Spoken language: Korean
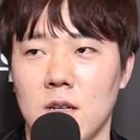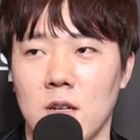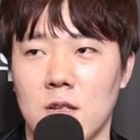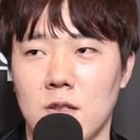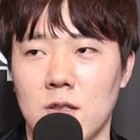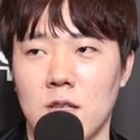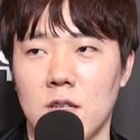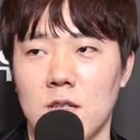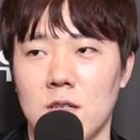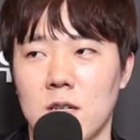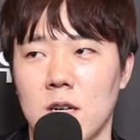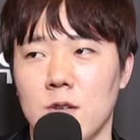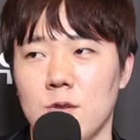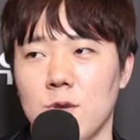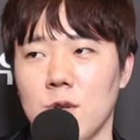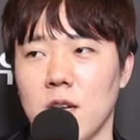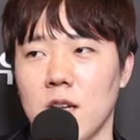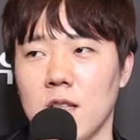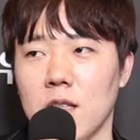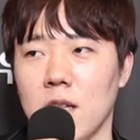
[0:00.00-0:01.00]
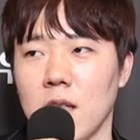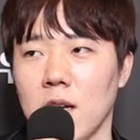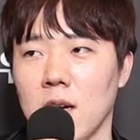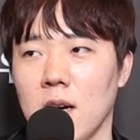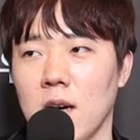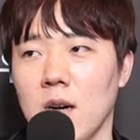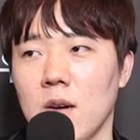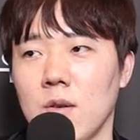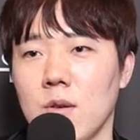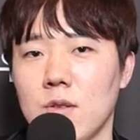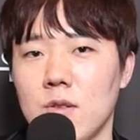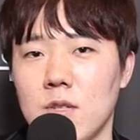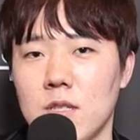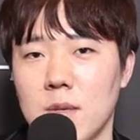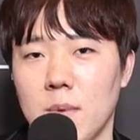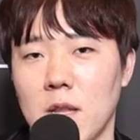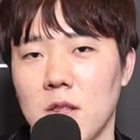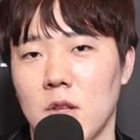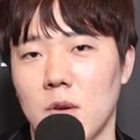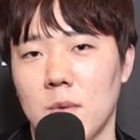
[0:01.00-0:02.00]
승리를 할 수 있겠다 생각한 거는
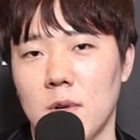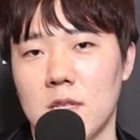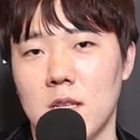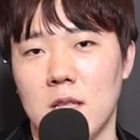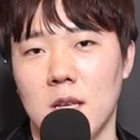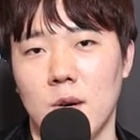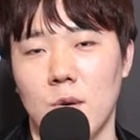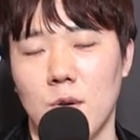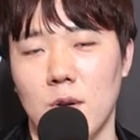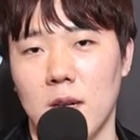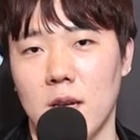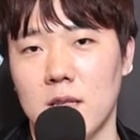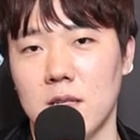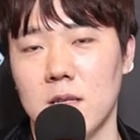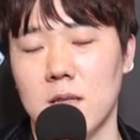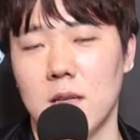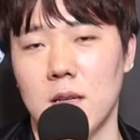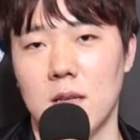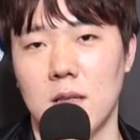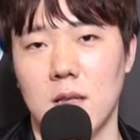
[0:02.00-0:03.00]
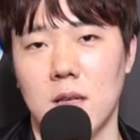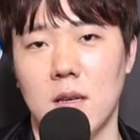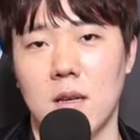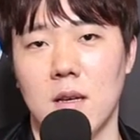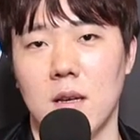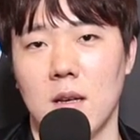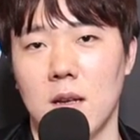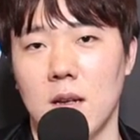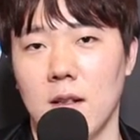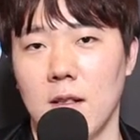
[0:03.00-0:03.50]
이제 바텀 1차 타워를 깼을 때인데